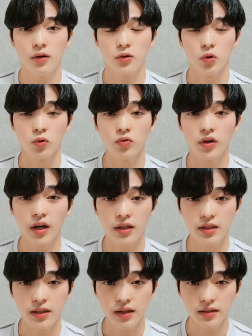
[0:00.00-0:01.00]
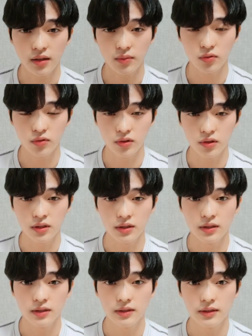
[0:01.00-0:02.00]
전국에 계신 학생분들
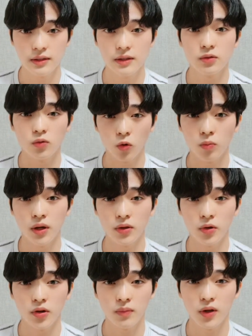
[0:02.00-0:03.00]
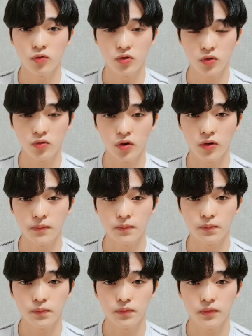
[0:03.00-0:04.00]
조금만 더 힘내주시고요.
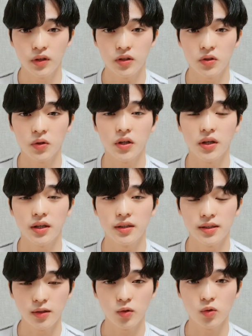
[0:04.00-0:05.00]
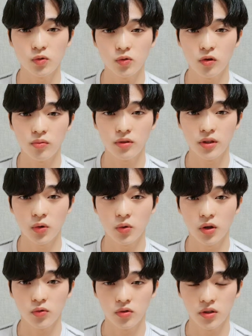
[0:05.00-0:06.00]
저희에게 질 좋은 수업을
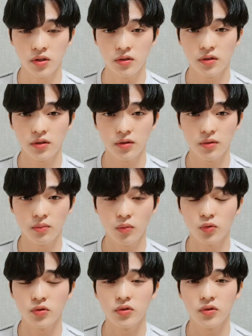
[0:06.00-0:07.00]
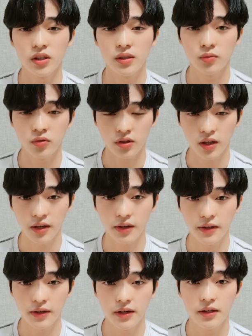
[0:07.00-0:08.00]
제공해주시는 모든 선생님분들께
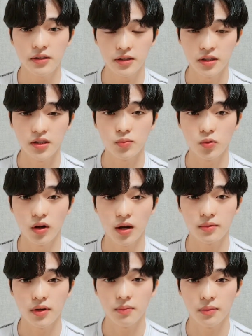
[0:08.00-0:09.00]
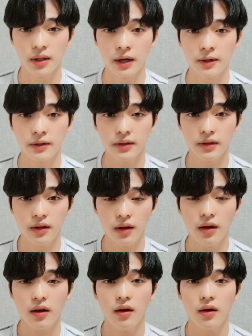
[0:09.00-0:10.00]
진심으로 감사합니다.
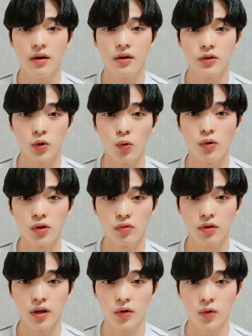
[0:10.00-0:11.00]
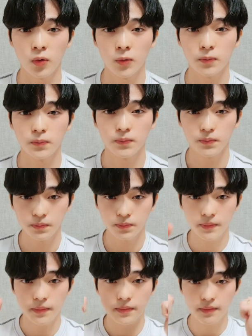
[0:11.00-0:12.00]
서울예술대학교
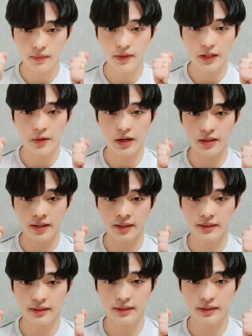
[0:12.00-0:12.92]
화이팅!